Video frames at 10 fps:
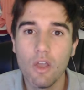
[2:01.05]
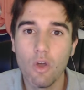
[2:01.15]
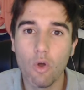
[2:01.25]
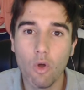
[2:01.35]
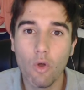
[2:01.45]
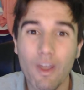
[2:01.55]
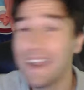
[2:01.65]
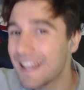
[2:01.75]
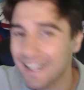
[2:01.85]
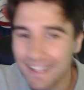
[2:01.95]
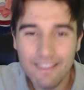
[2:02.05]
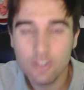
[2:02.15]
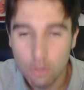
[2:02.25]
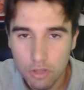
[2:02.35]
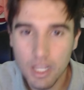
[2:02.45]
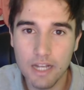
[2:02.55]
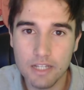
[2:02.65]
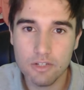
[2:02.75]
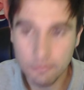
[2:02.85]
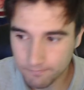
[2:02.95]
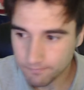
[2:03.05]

o las redes sociales, ¿no?